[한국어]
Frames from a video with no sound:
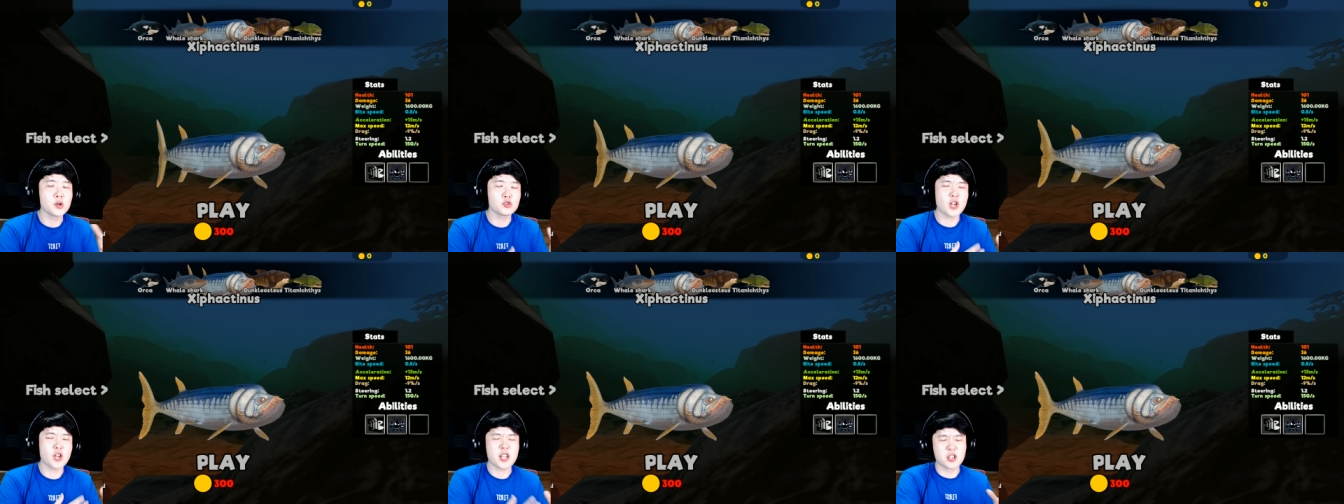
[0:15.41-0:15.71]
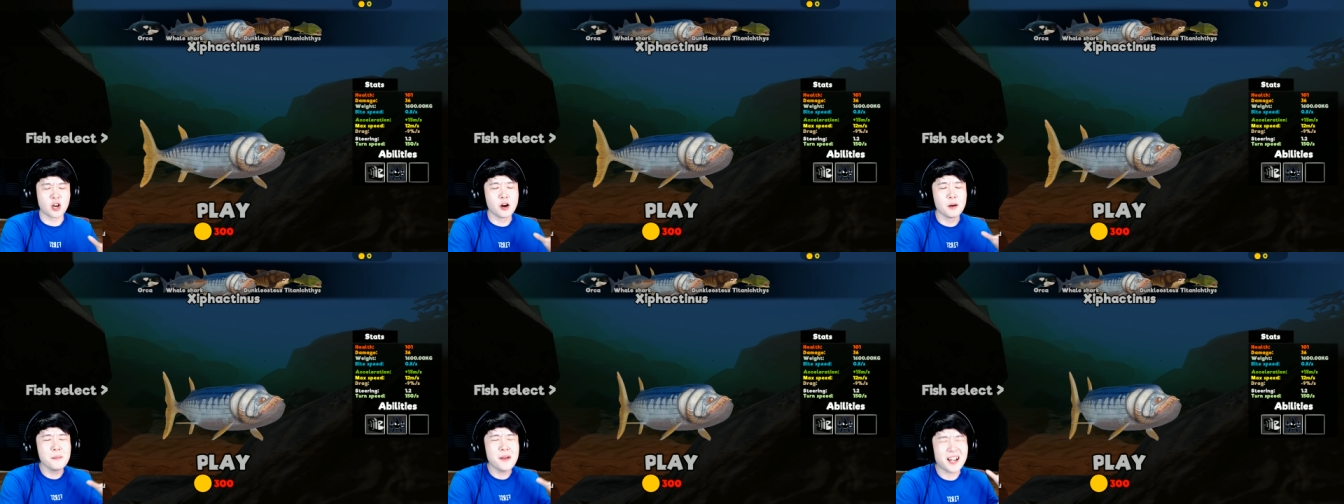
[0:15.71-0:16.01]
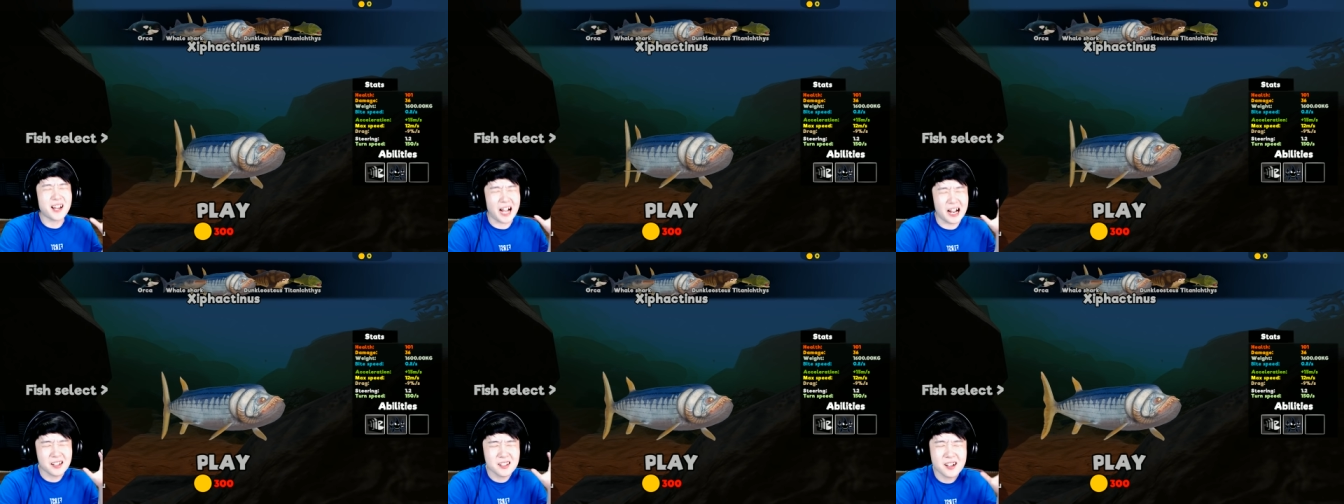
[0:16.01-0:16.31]
중에 정말
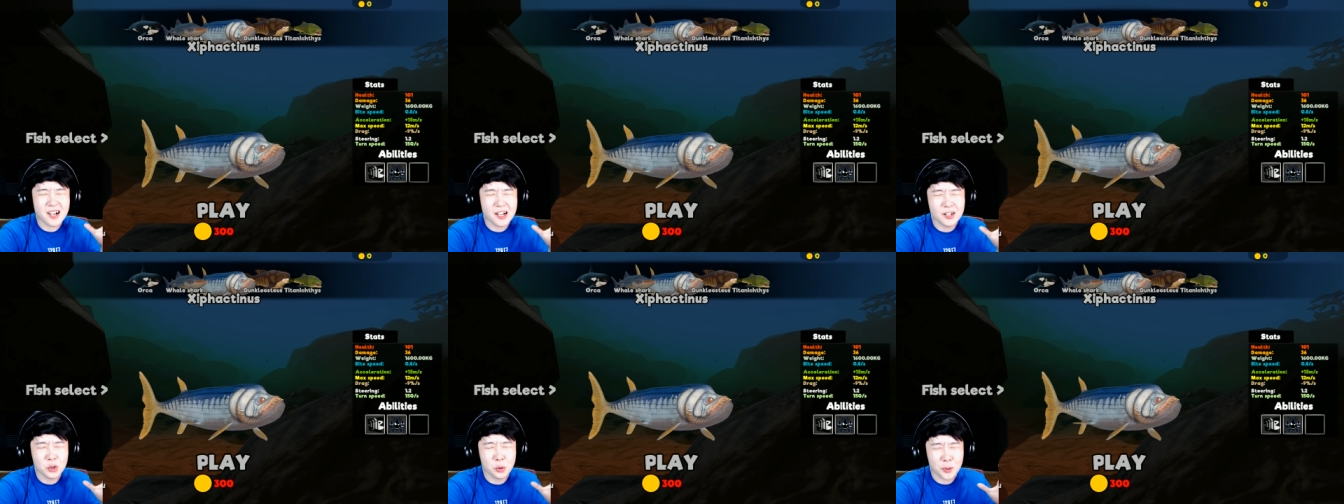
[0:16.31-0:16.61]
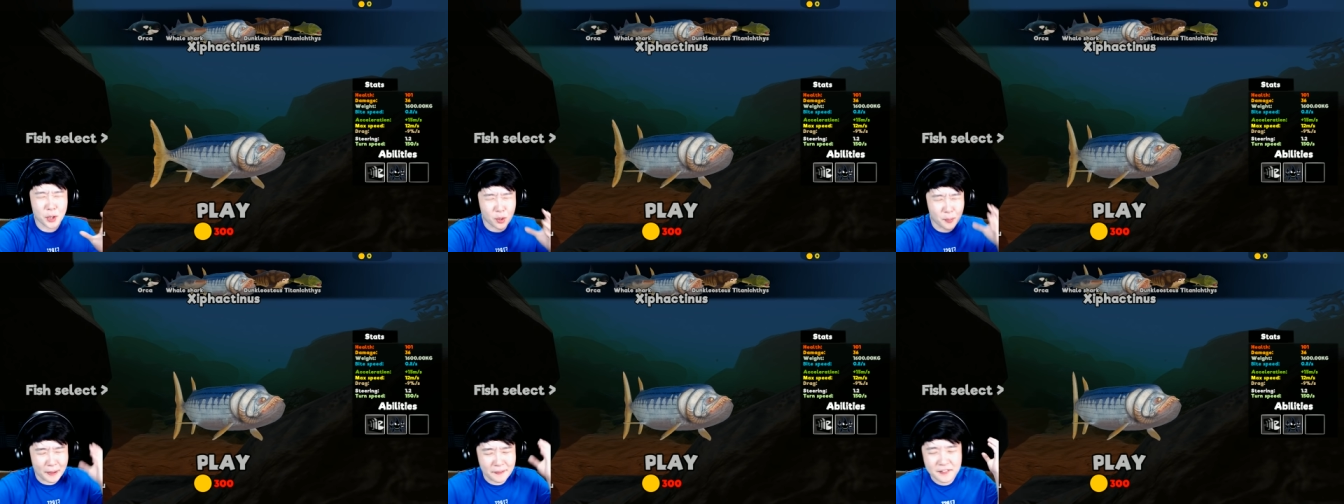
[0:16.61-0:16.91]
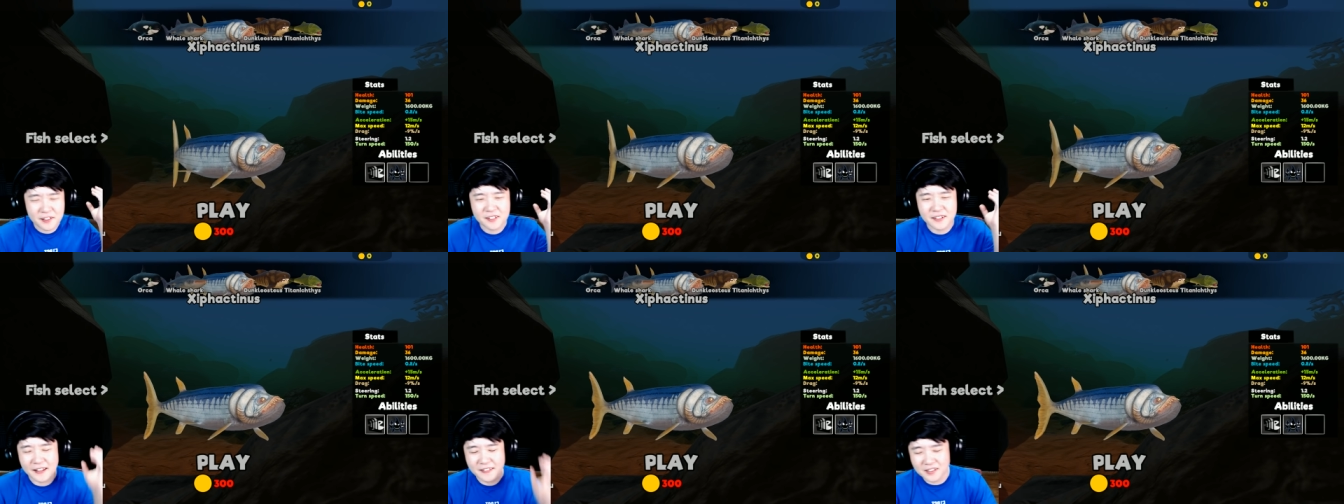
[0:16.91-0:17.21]
강력한 놈이라고
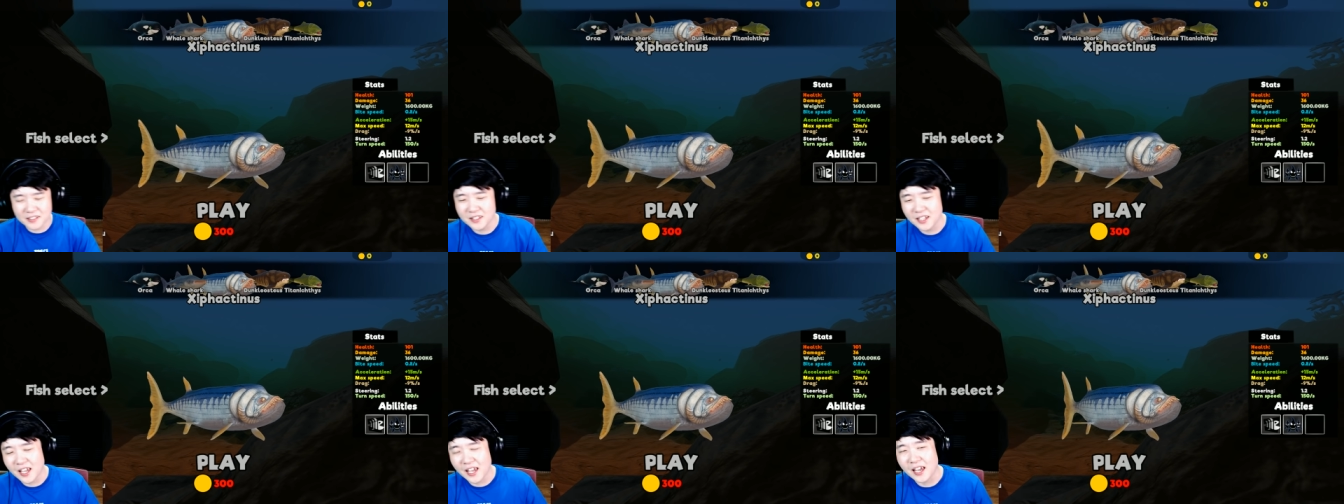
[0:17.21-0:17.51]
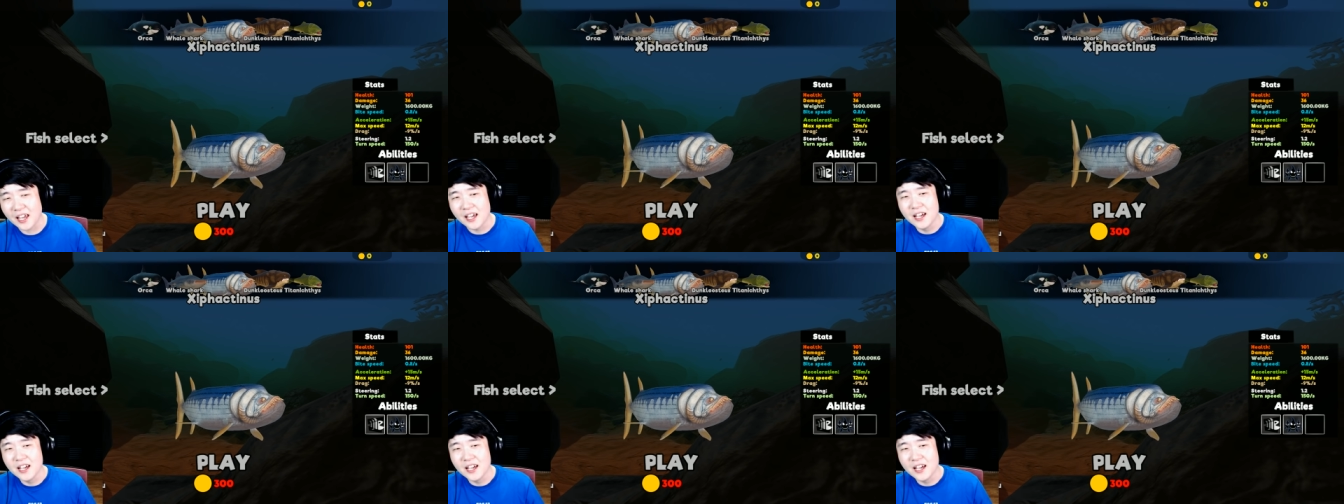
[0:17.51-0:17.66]
만들어놨는데